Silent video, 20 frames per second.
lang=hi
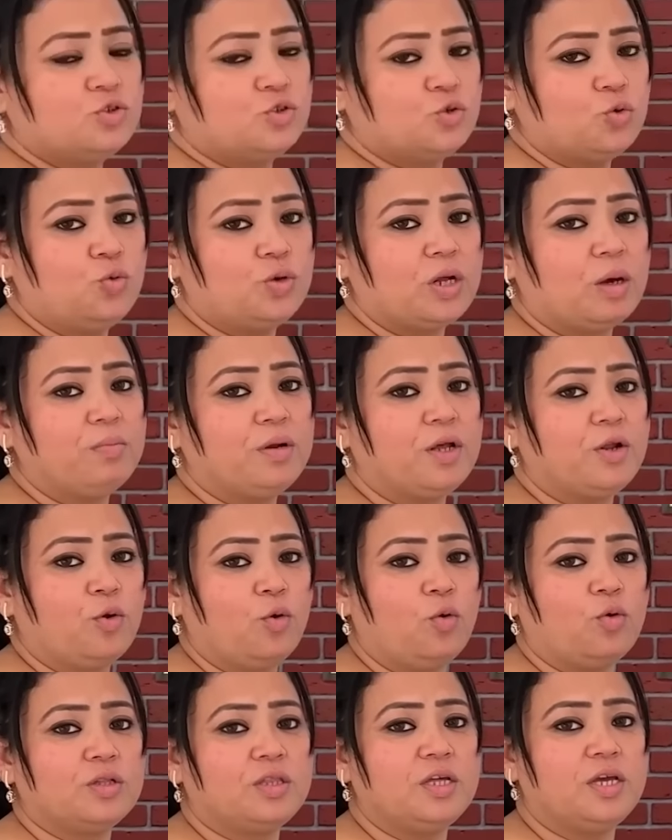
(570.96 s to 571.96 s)
शूट हमने
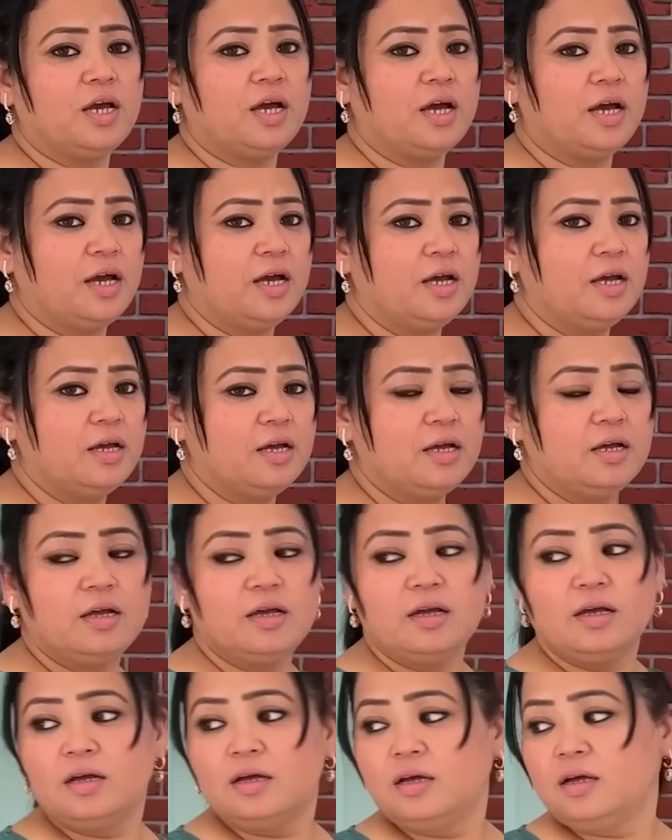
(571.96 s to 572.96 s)
रोक दिया है
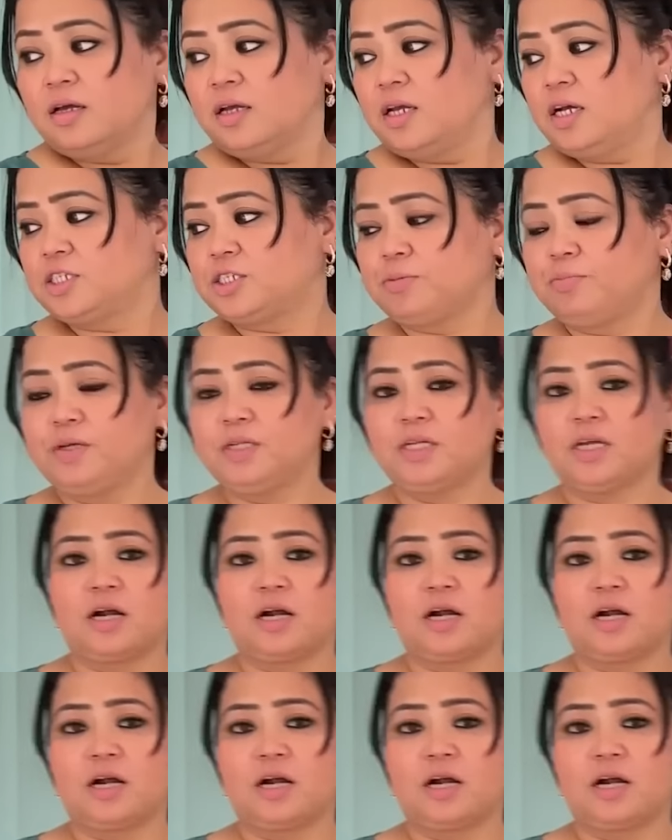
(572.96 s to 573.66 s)
या श्रीधर